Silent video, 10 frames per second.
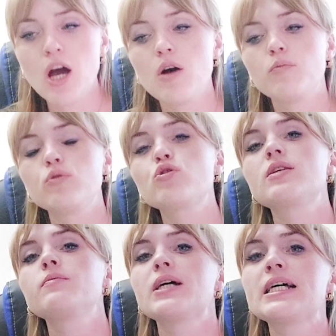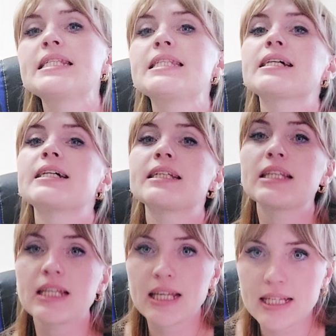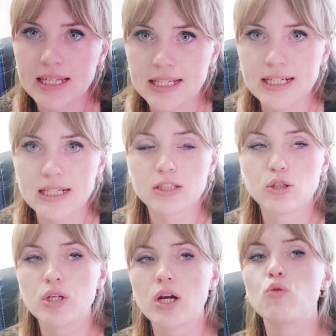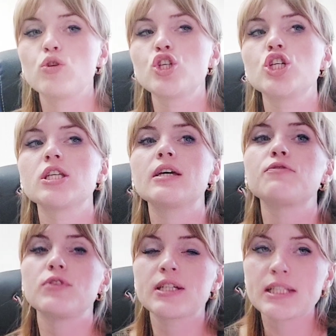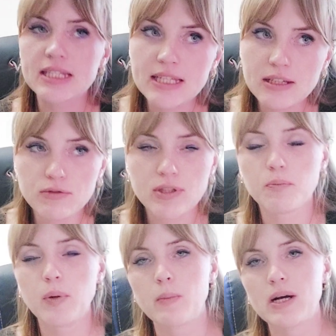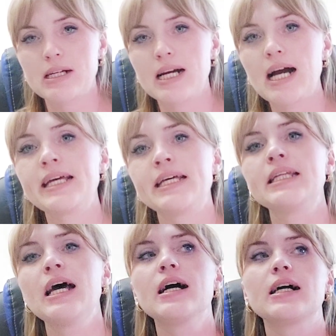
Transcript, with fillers: Плюс гимнастика Кегеля, которая очень эффективно помогает,